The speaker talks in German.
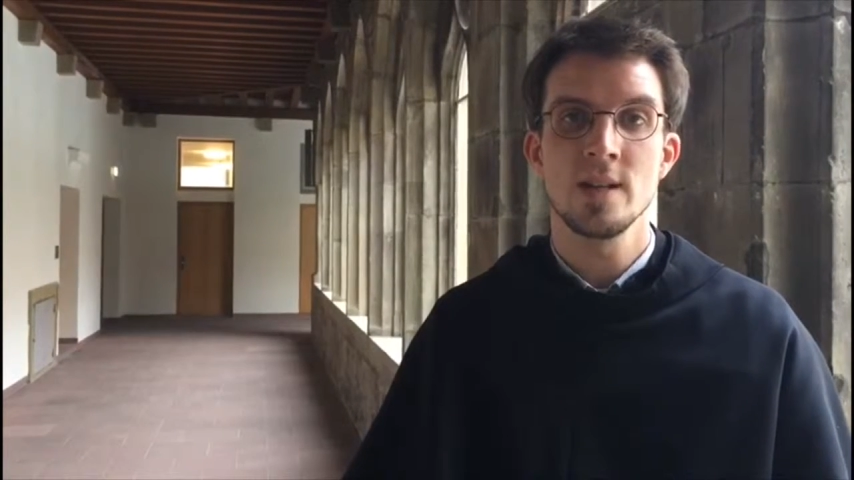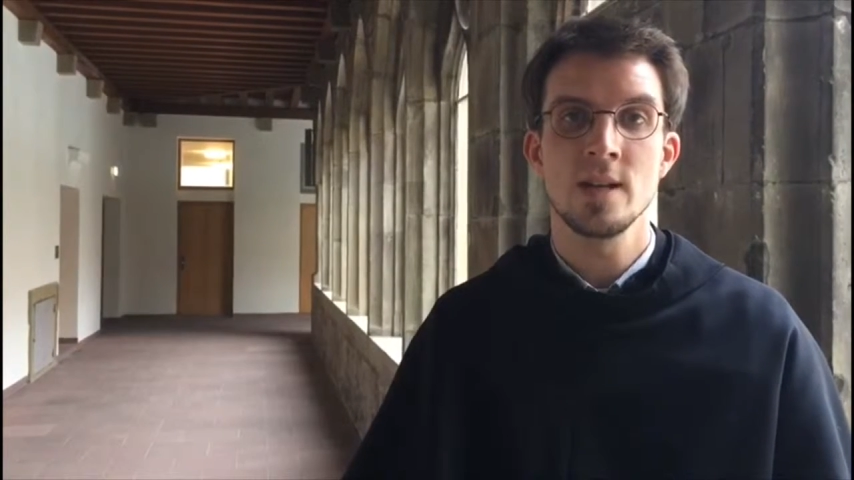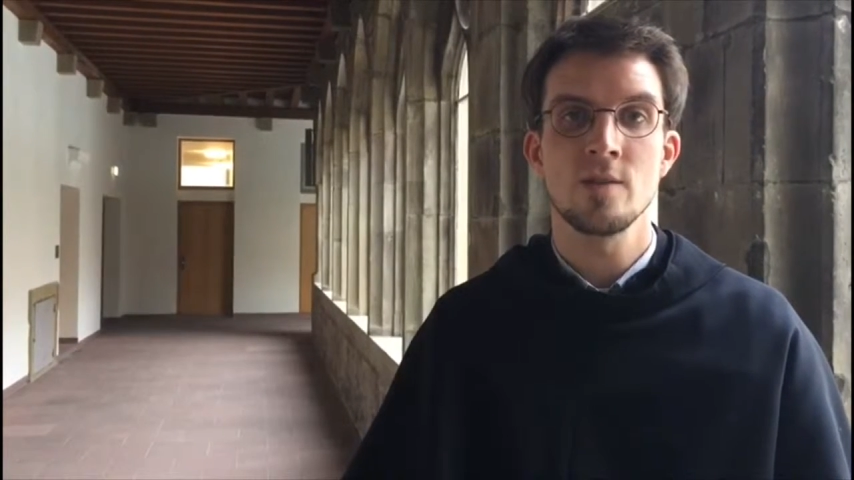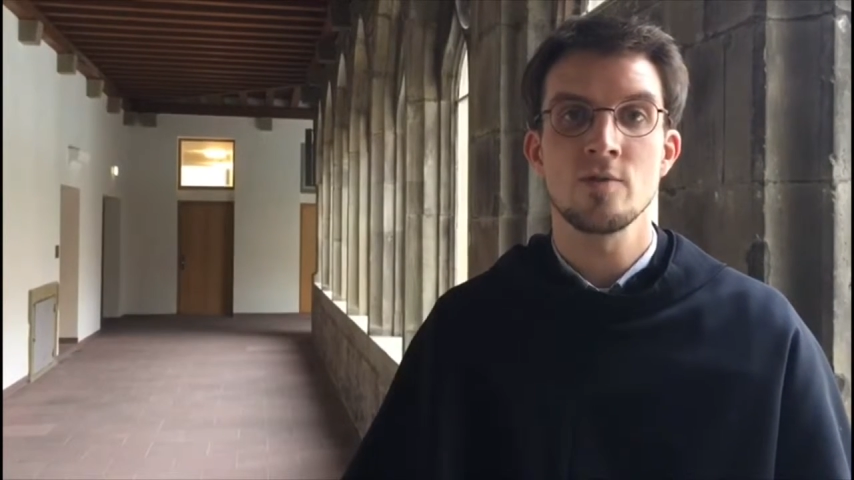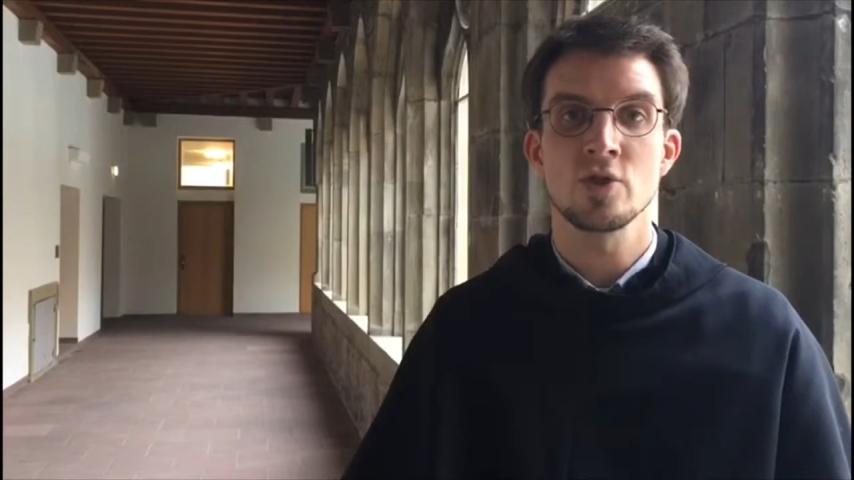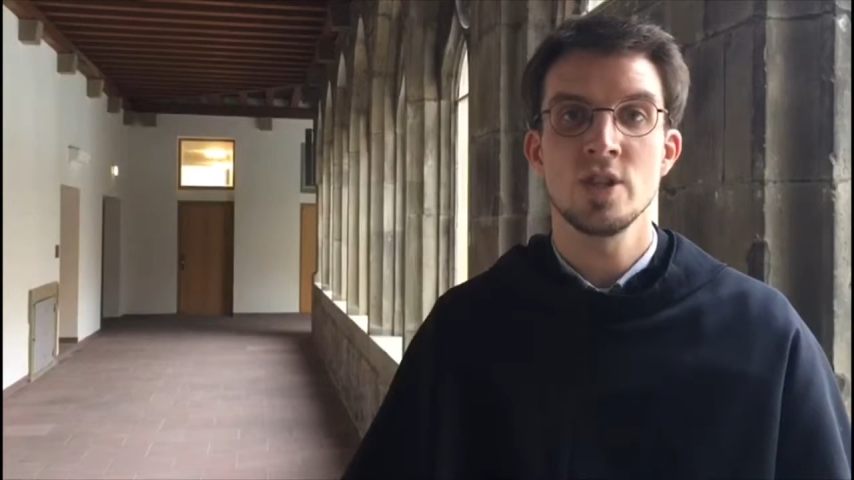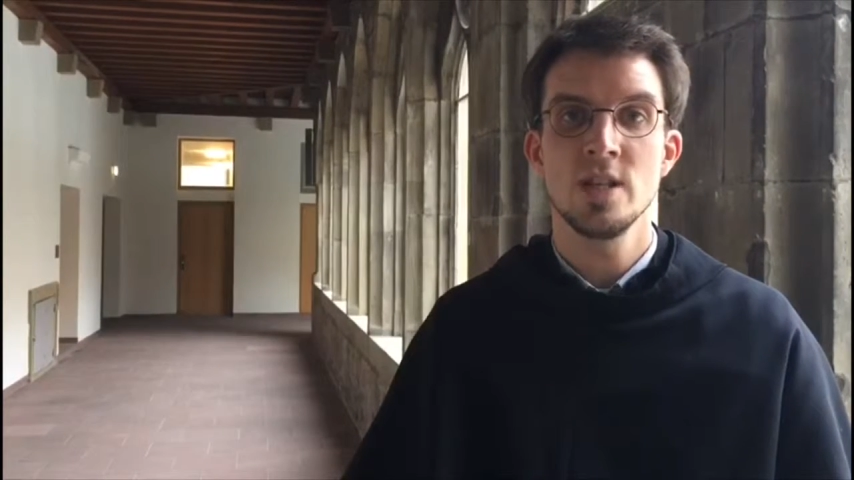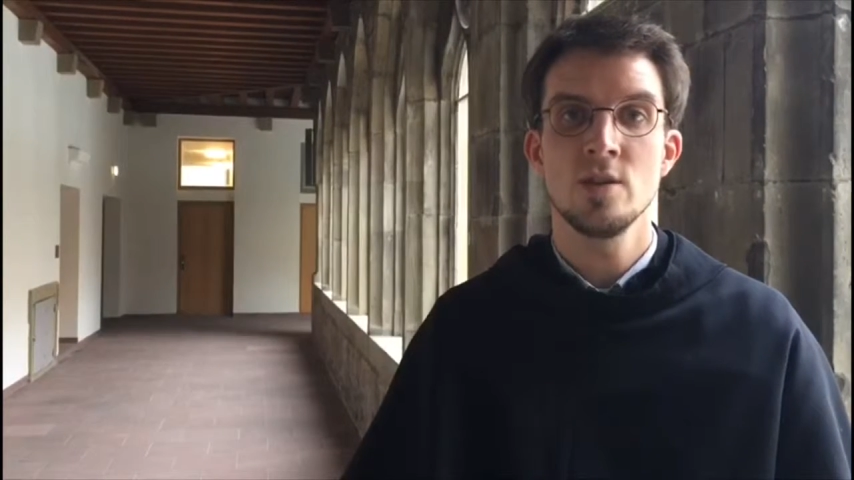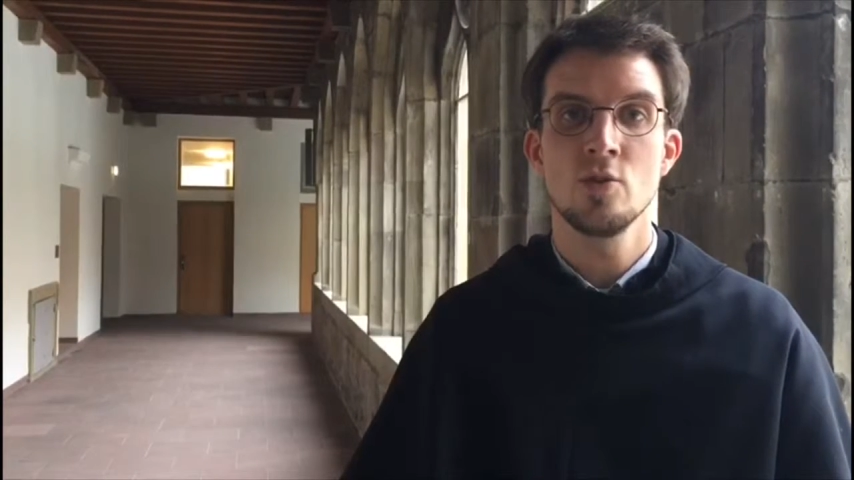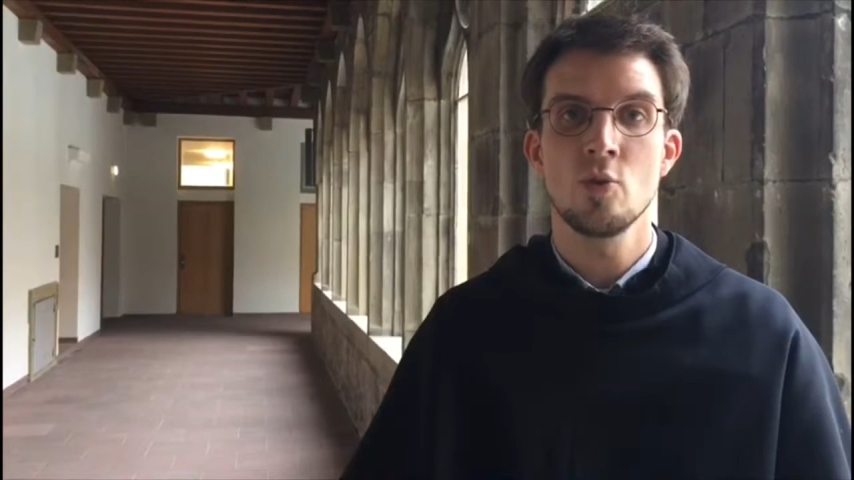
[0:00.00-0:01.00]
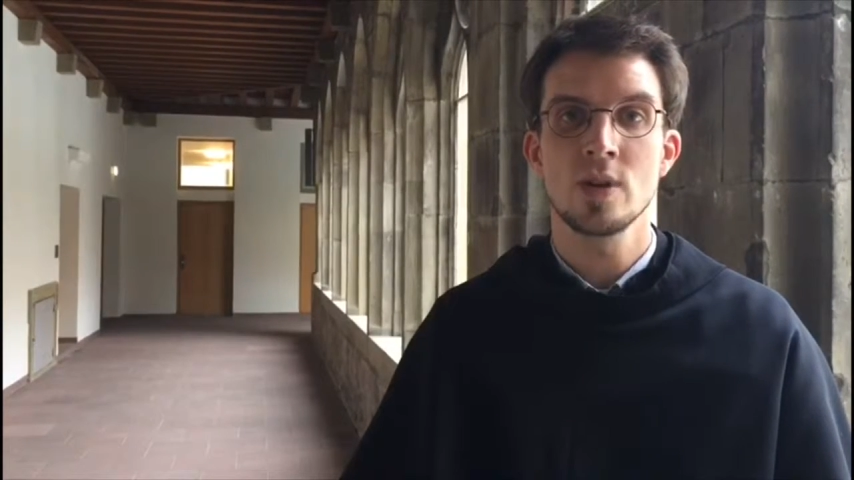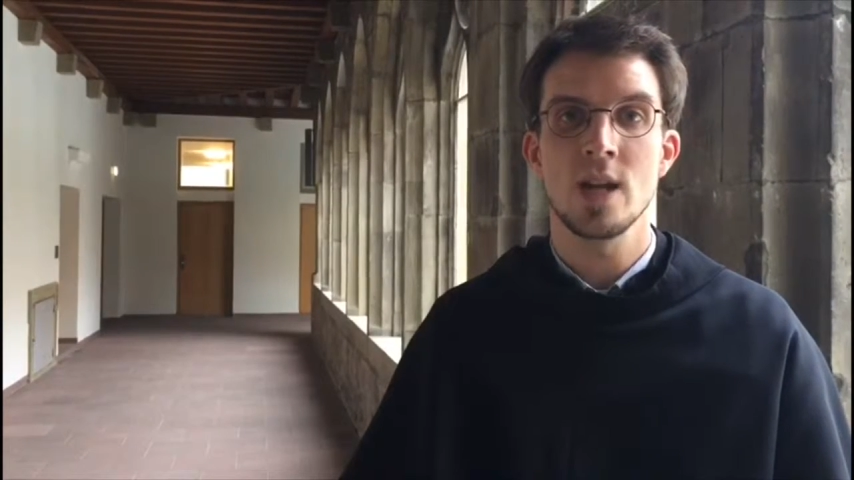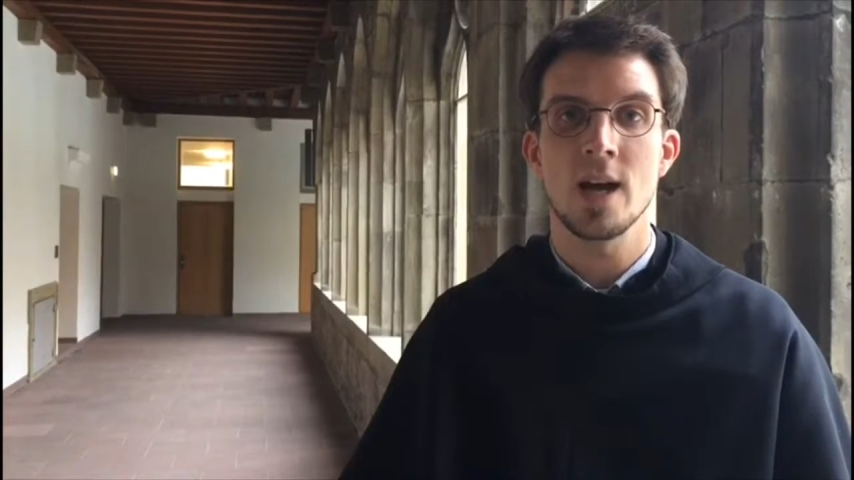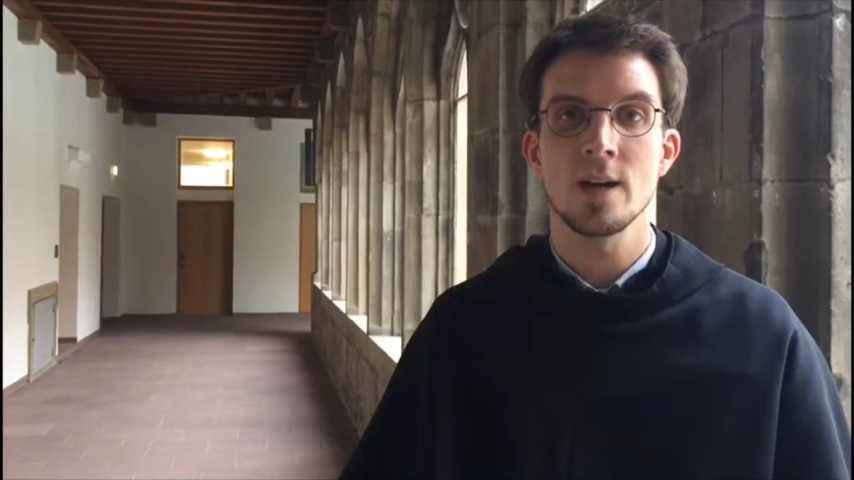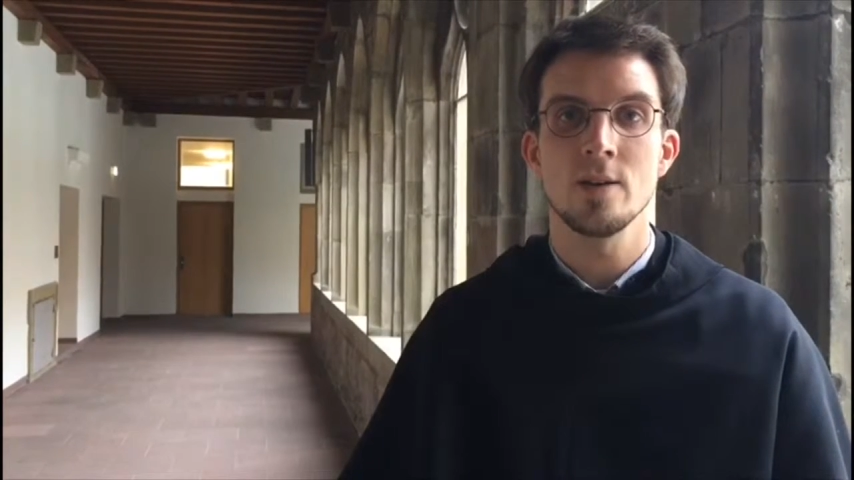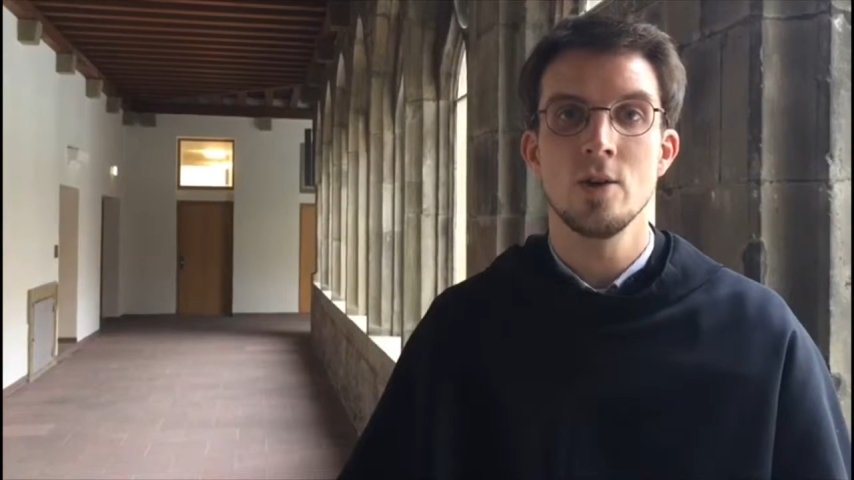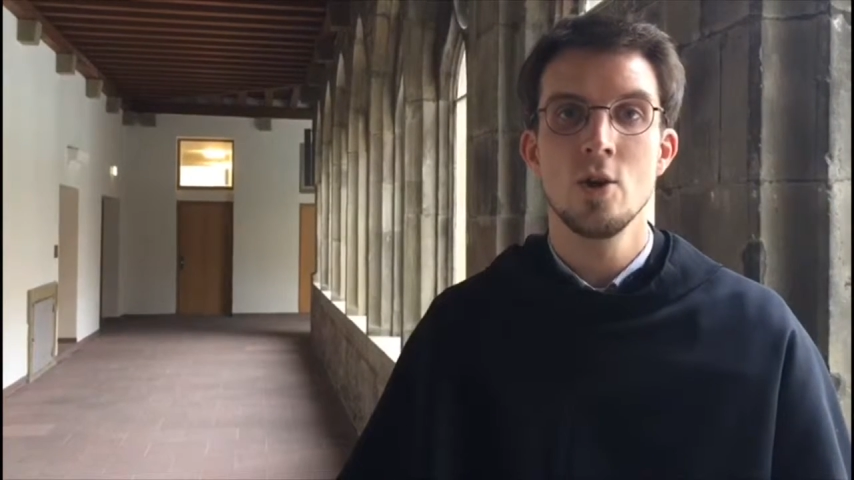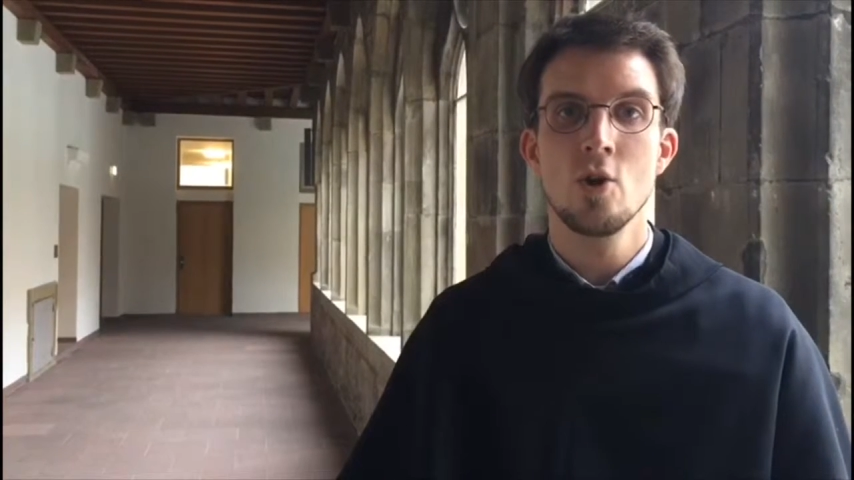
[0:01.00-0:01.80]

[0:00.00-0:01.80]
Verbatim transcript: in ihrer verschiedenen Notlage